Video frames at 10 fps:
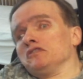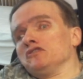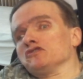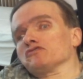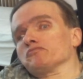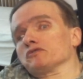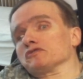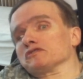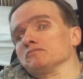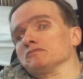Уж в
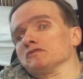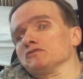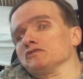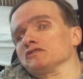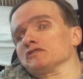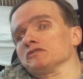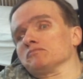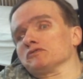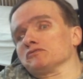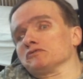прошлом озеро и
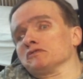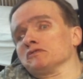пруд.